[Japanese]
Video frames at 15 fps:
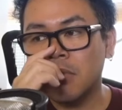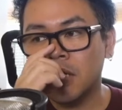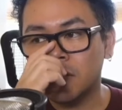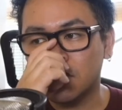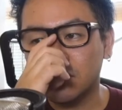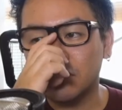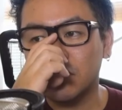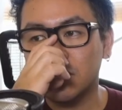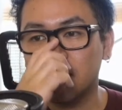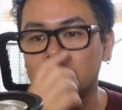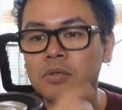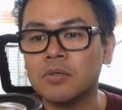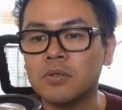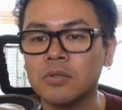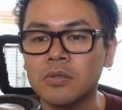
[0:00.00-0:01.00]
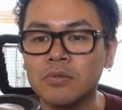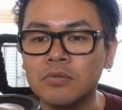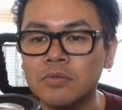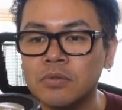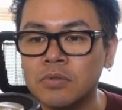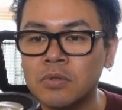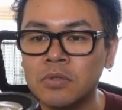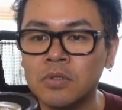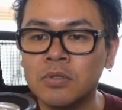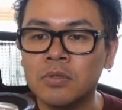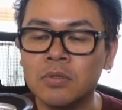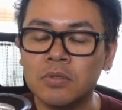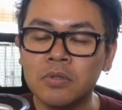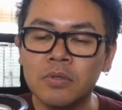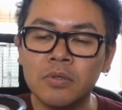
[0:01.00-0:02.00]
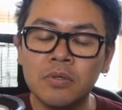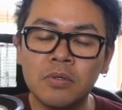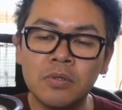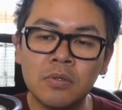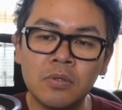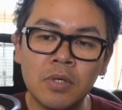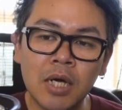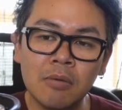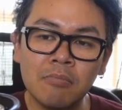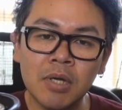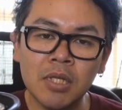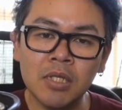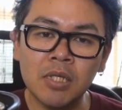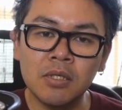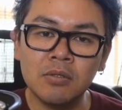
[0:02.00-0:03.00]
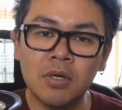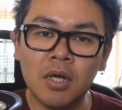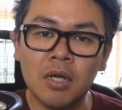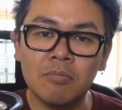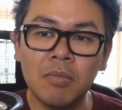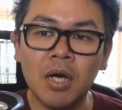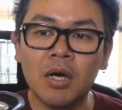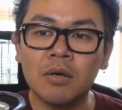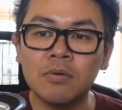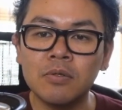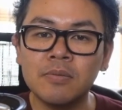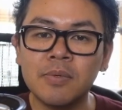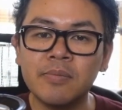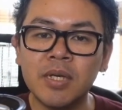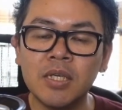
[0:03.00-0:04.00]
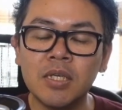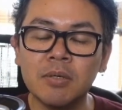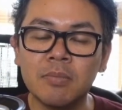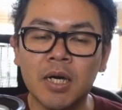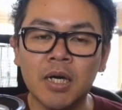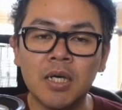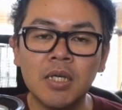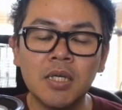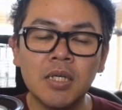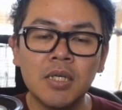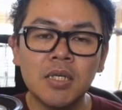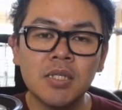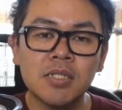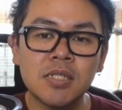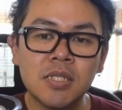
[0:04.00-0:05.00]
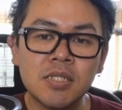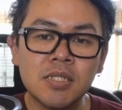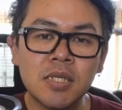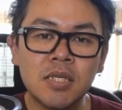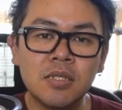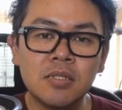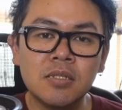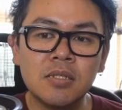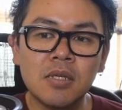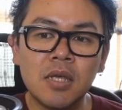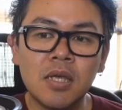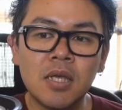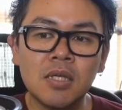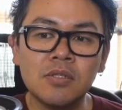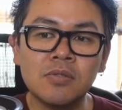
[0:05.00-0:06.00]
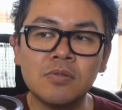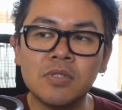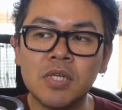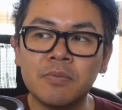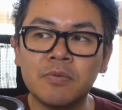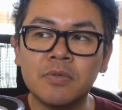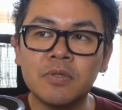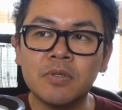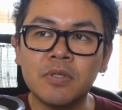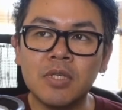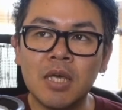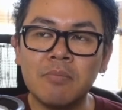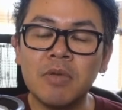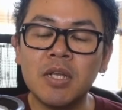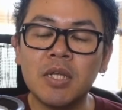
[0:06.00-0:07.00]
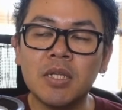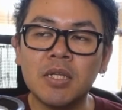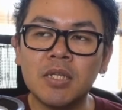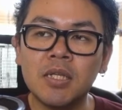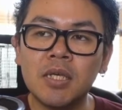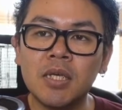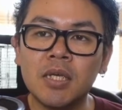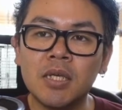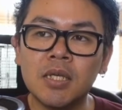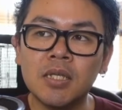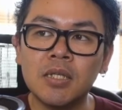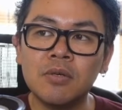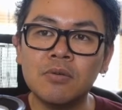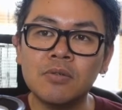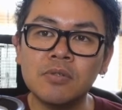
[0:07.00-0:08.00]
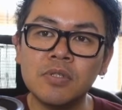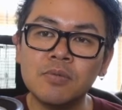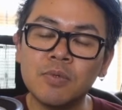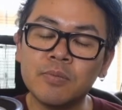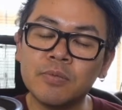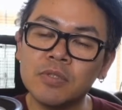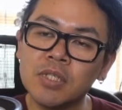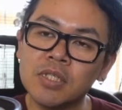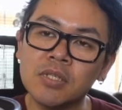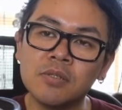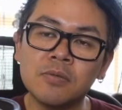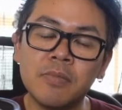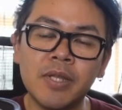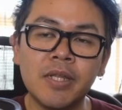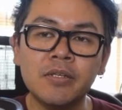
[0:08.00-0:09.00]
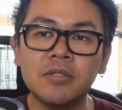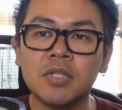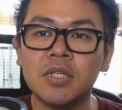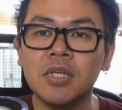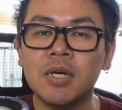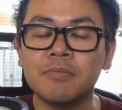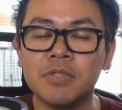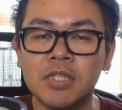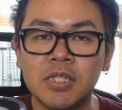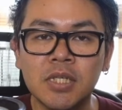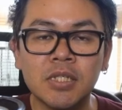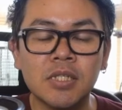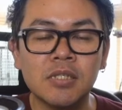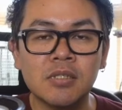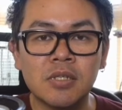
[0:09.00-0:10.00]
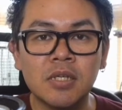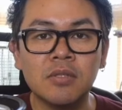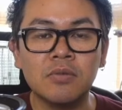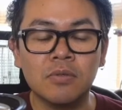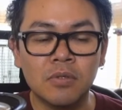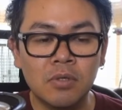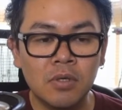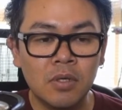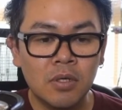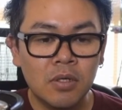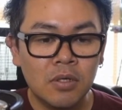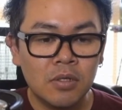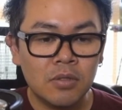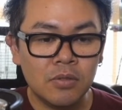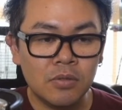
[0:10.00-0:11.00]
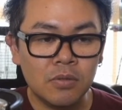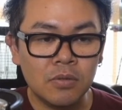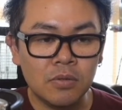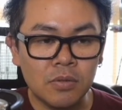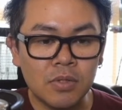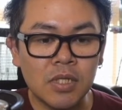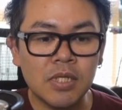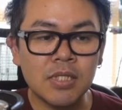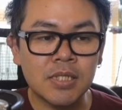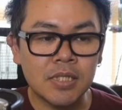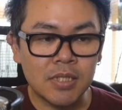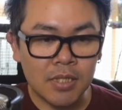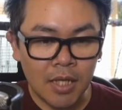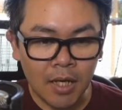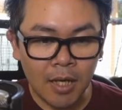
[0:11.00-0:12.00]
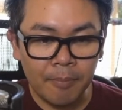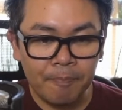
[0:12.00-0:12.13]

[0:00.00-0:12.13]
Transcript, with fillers: あ、食事療法と運動療法と両方頑張ってるから、まあ、このままいけば、全然、注射もやめれて、で、お薬ももしかしたら飲まなくていいかもしれないですね、ということでした。